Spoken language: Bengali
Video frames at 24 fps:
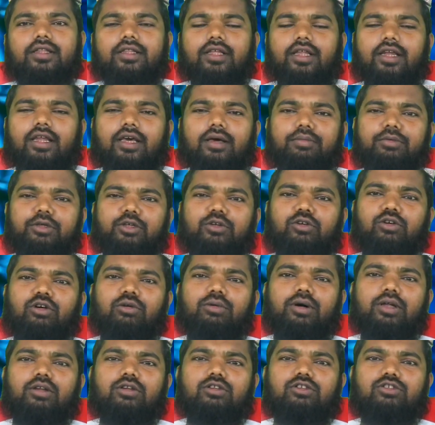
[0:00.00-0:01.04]
তাহলে আপনি
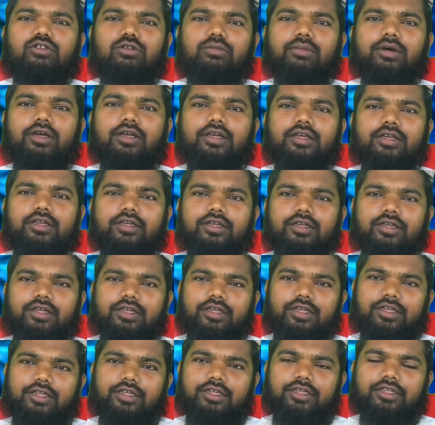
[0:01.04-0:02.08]
ঘুমানোর সময়
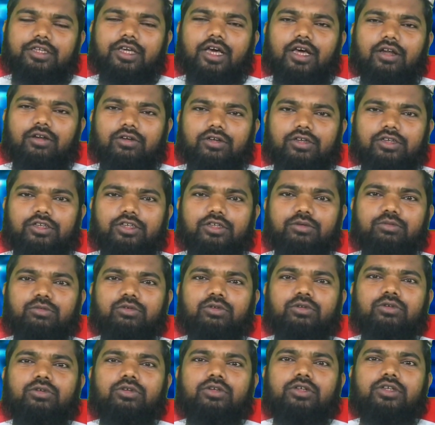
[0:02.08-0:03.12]
ইয়া রহিমু